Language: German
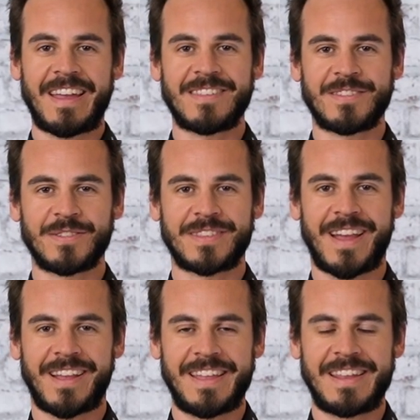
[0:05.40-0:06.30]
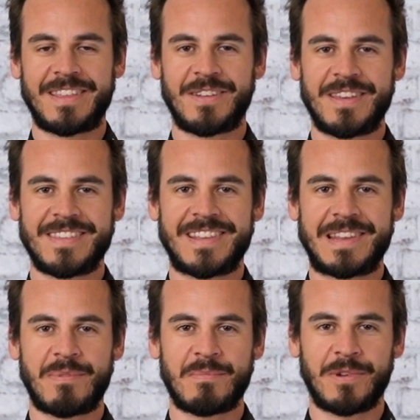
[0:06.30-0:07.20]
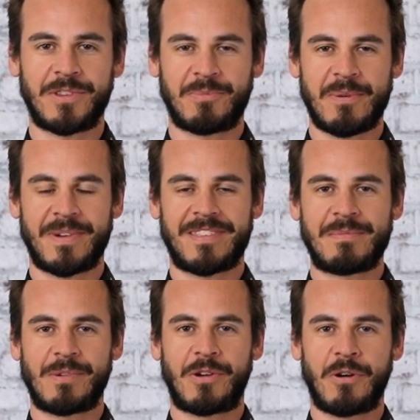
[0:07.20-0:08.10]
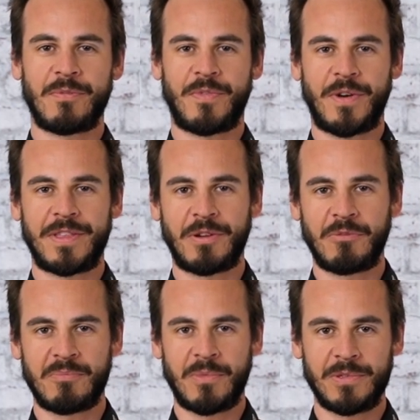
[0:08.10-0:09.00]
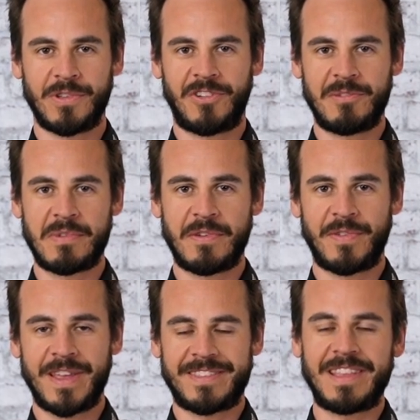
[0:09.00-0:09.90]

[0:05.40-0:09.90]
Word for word: Rennsonntag in Indonesien, liebe Motorsportmagazin.com Freunde und MotoGP Freaks.